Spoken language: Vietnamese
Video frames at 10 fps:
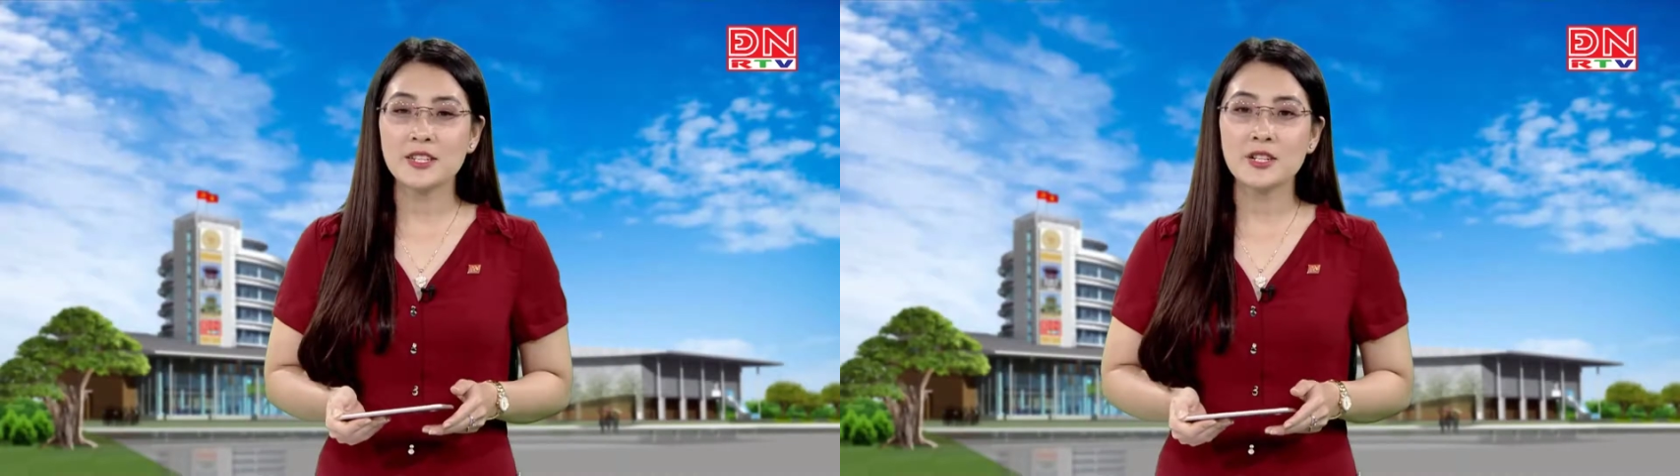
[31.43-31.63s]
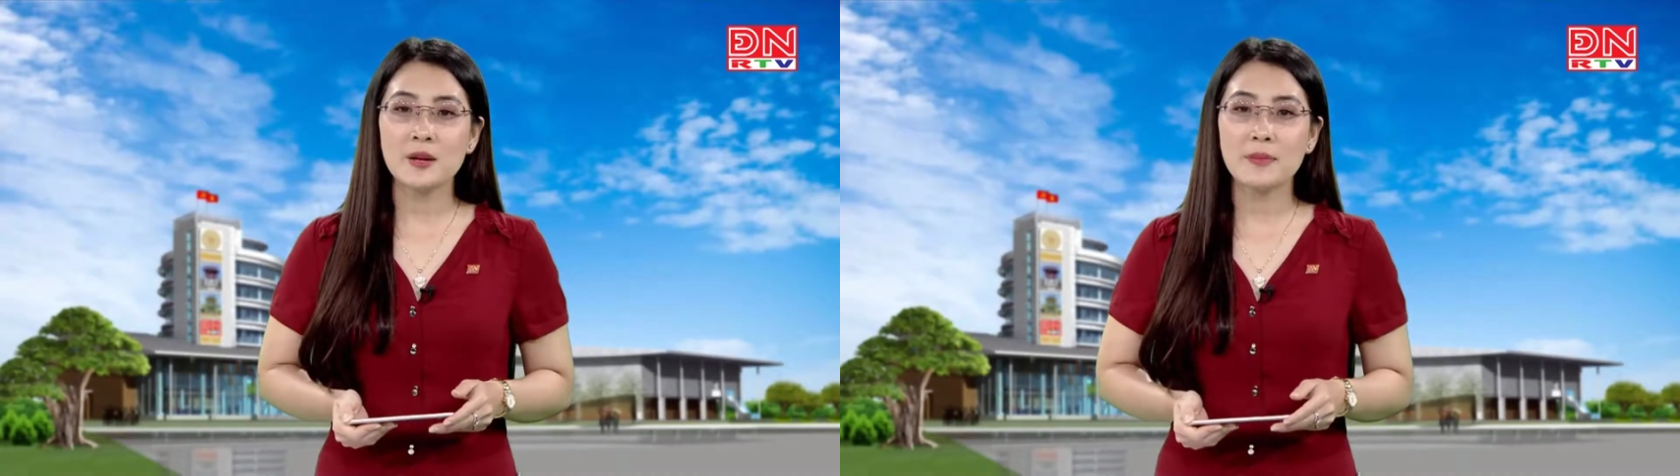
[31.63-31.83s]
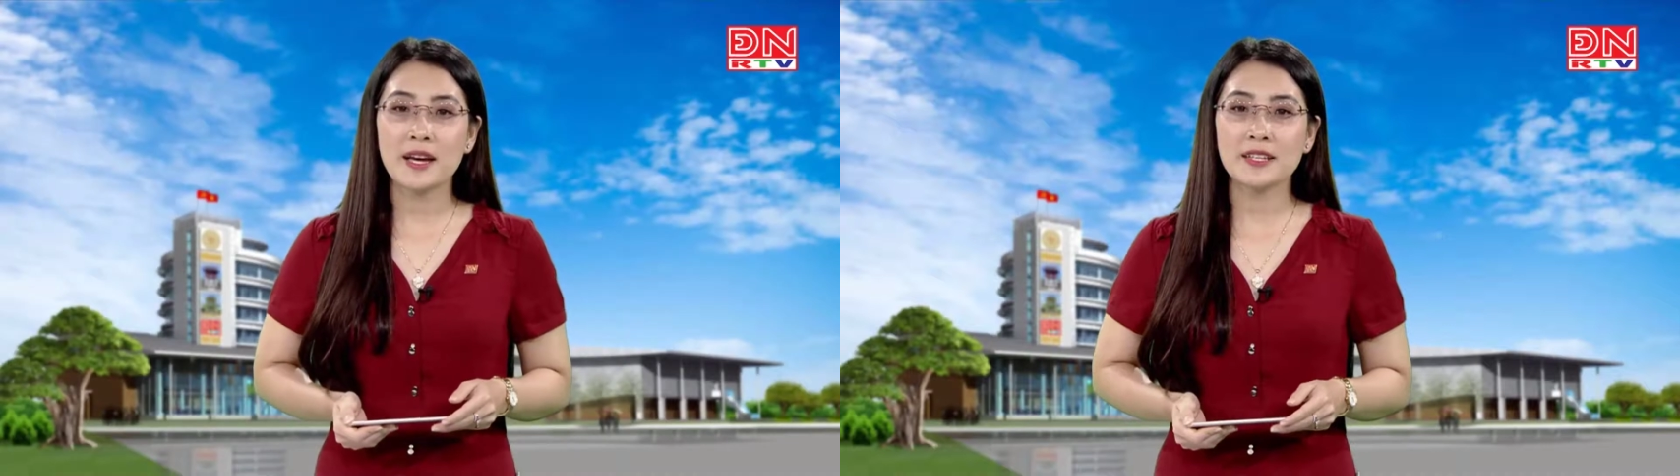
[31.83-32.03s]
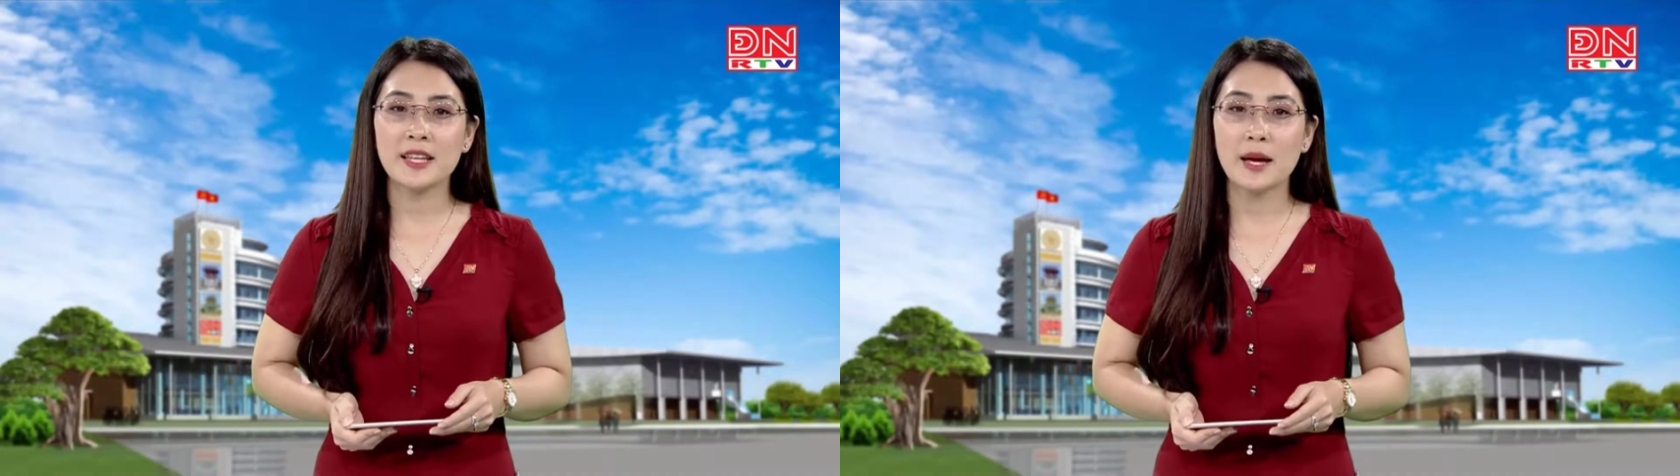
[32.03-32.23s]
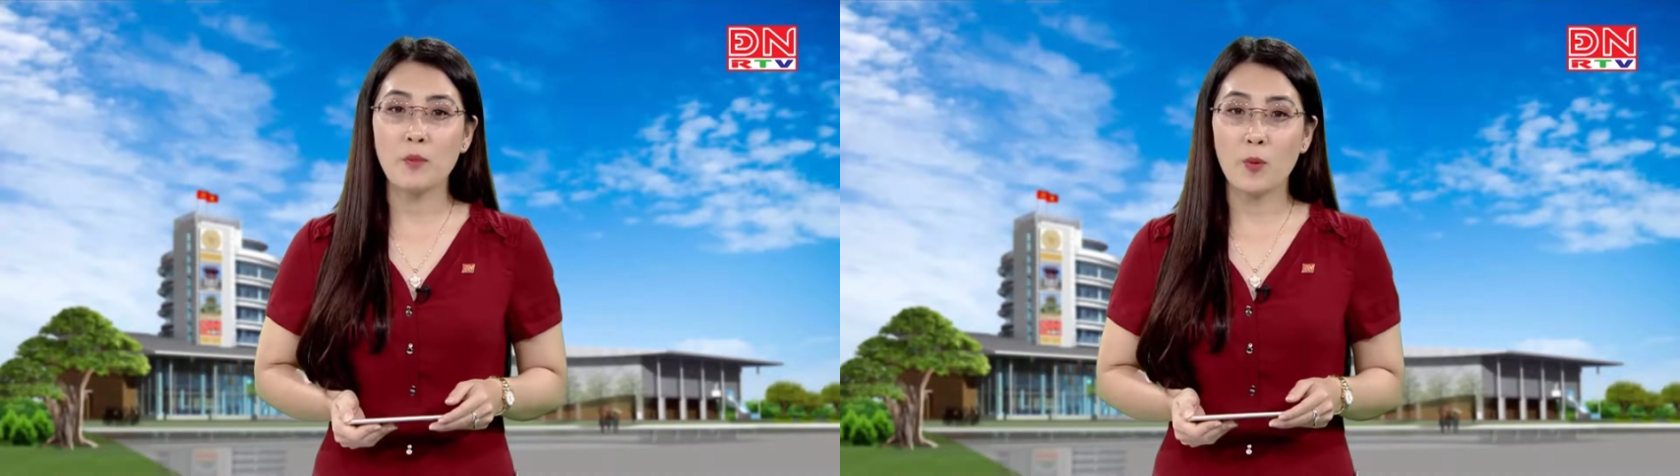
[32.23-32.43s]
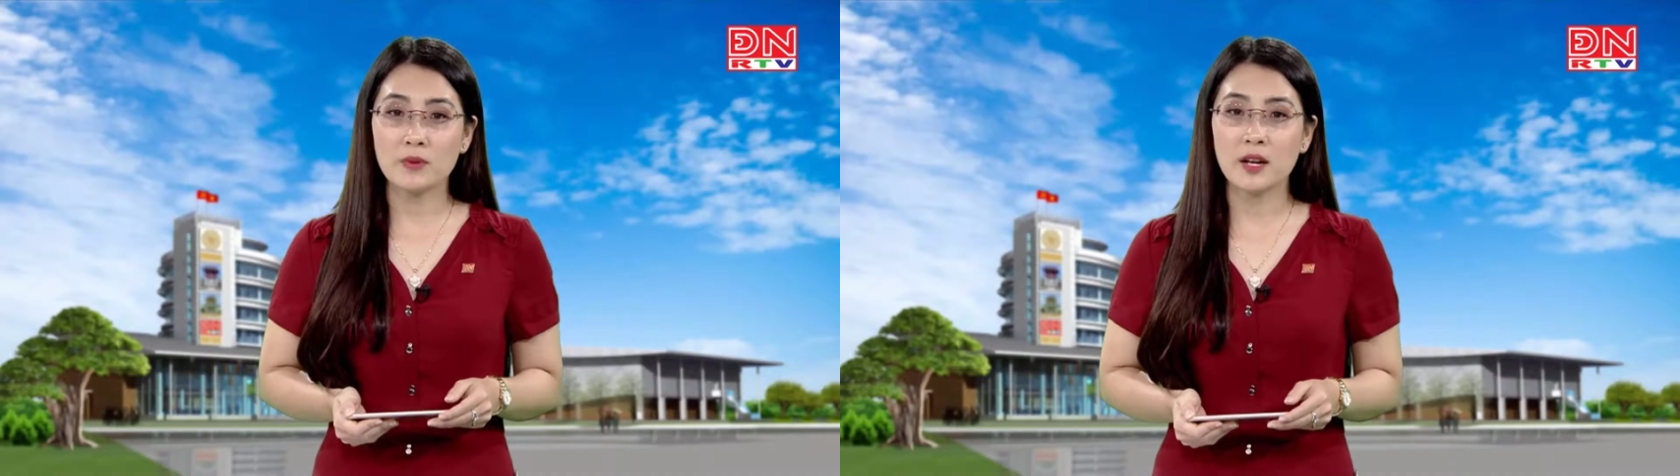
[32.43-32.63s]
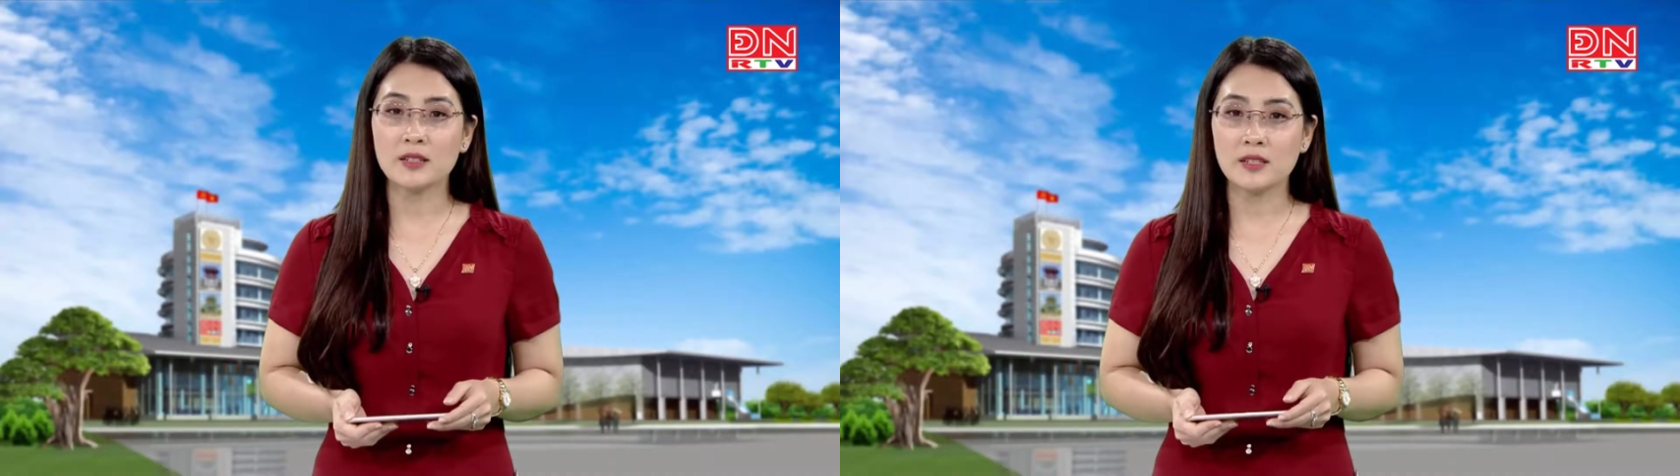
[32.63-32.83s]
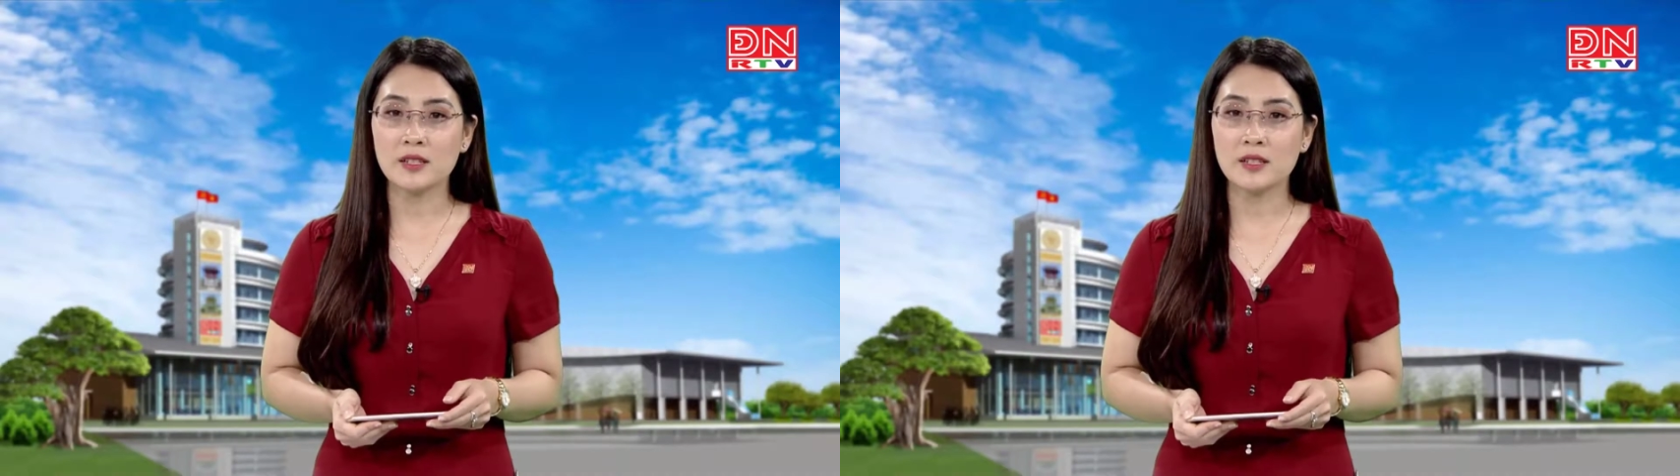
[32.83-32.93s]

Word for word: Trà trưa hôm nay sẽ một lần